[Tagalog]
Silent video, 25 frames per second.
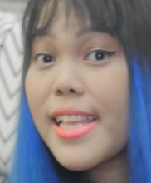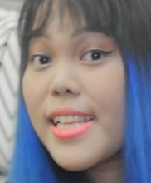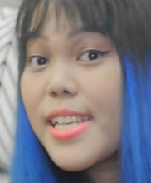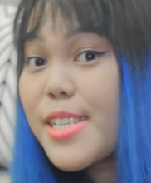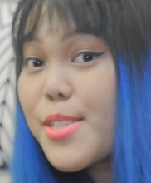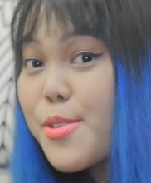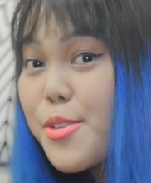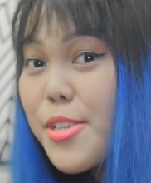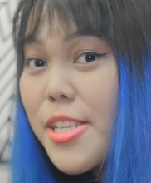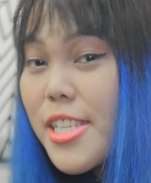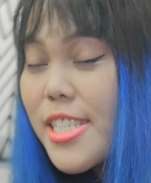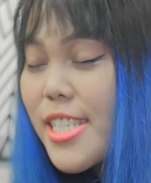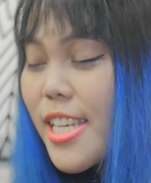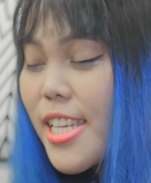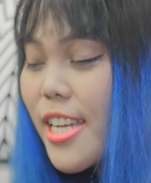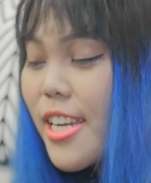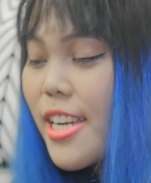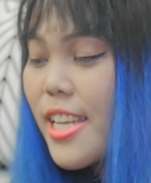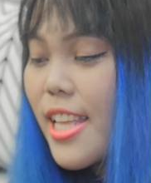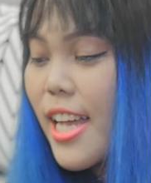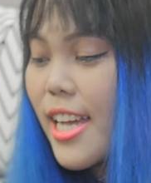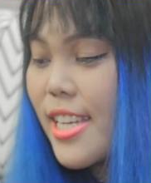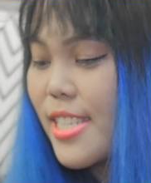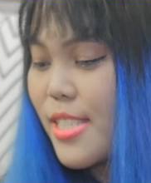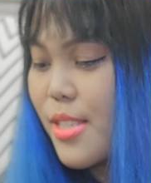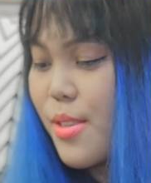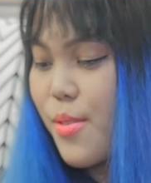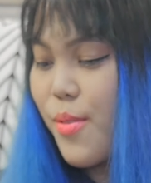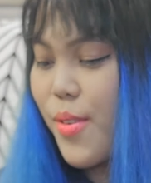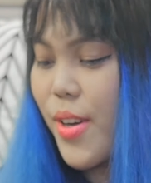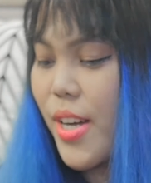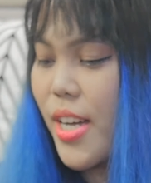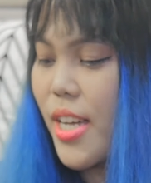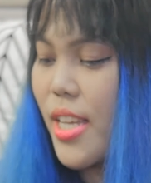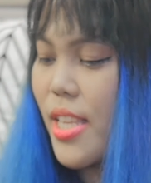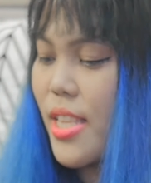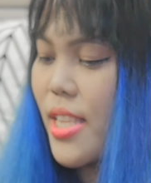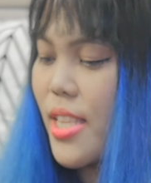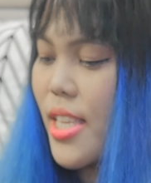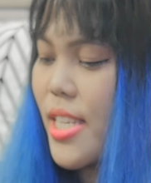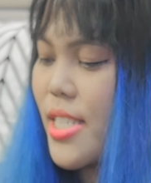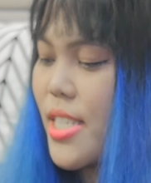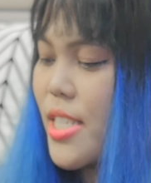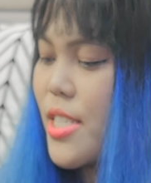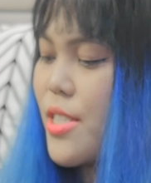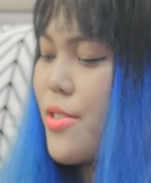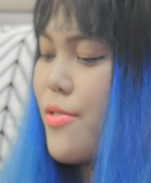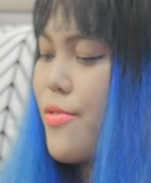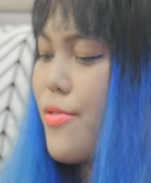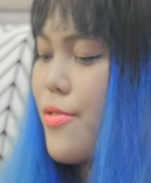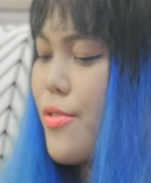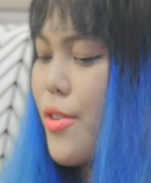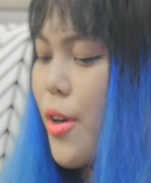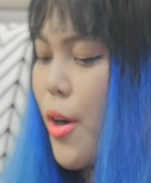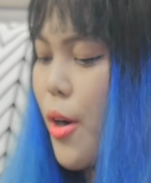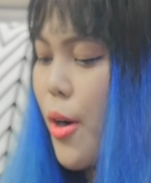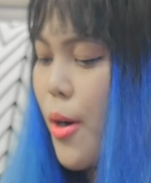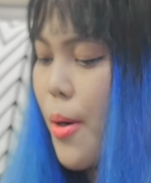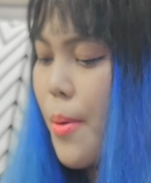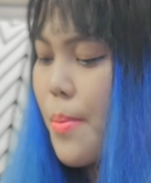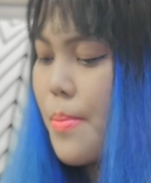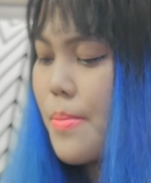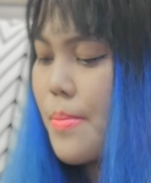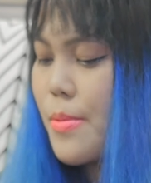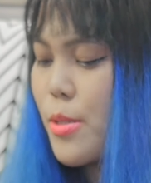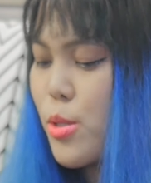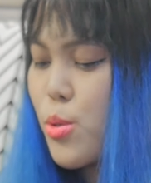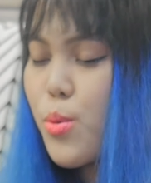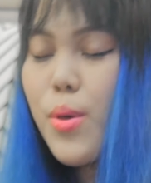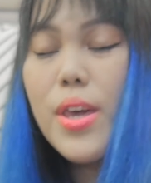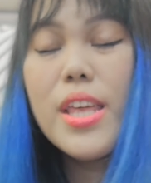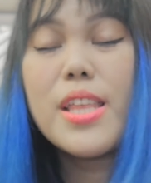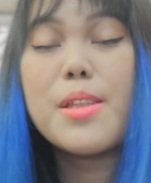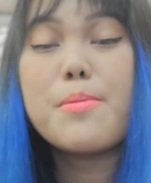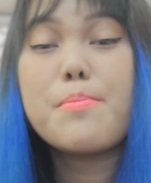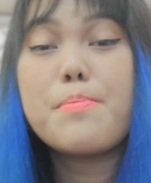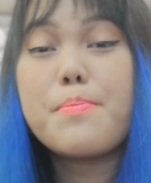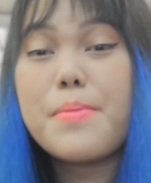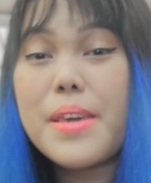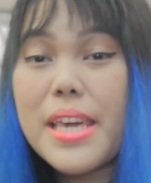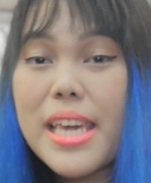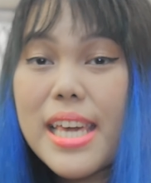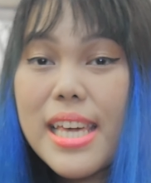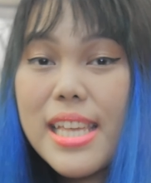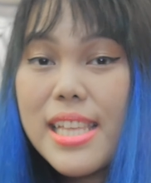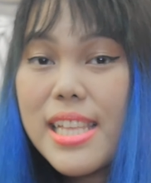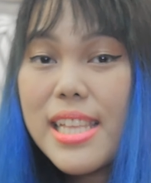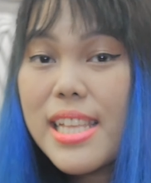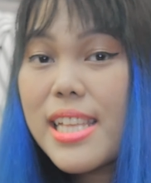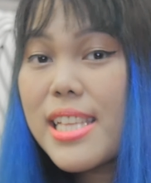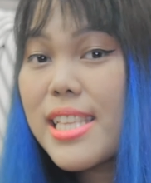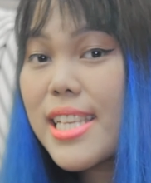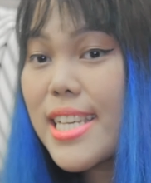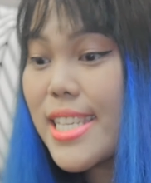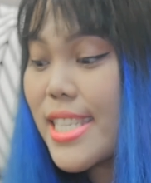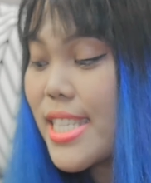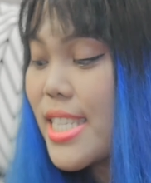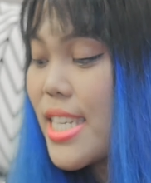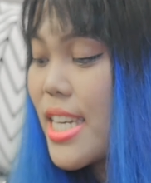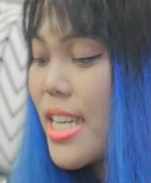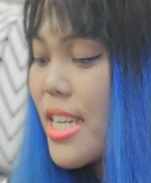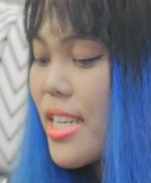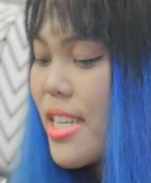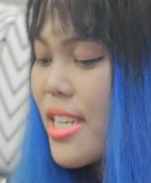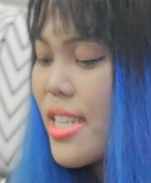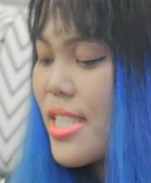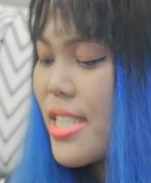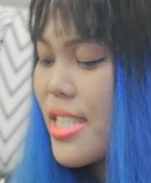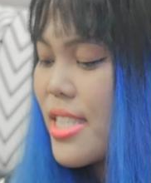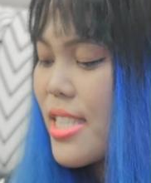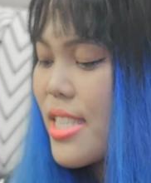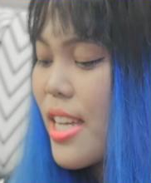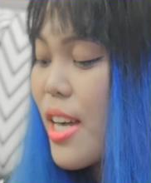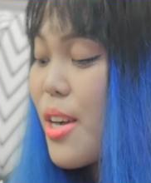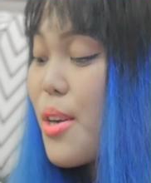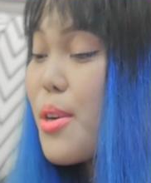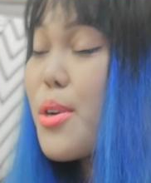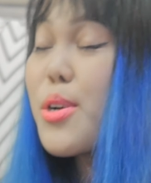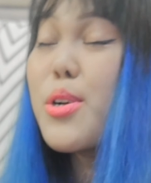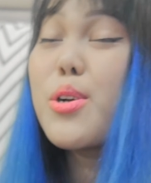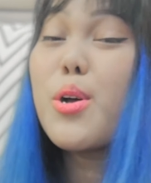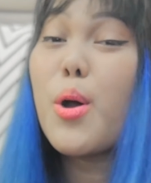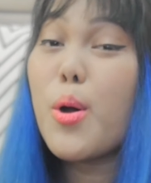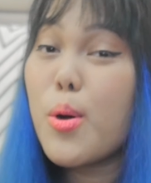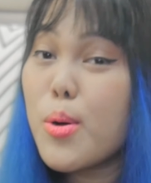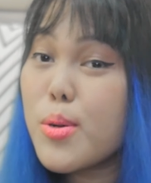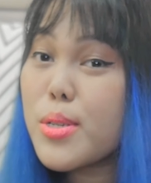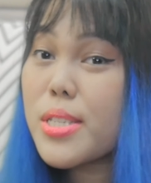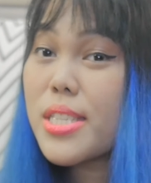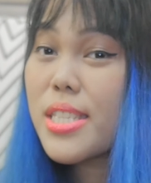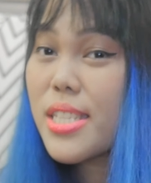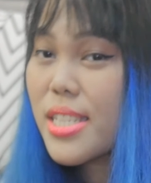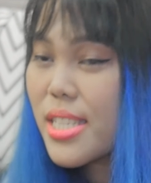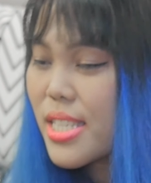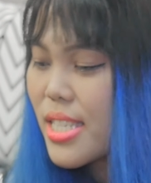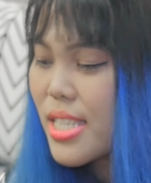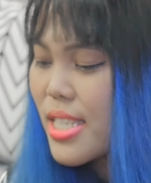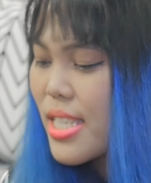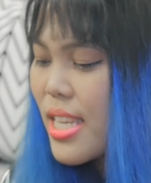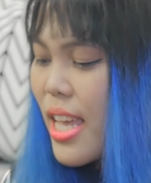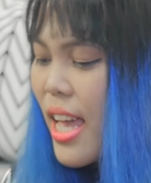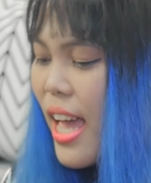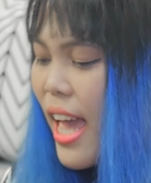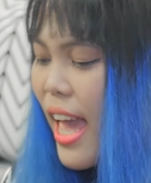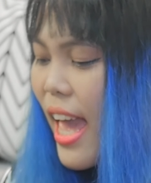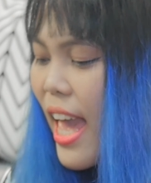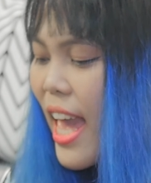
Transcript: And this one is our last one. This is from Sweet Bean na series ng Ghosts.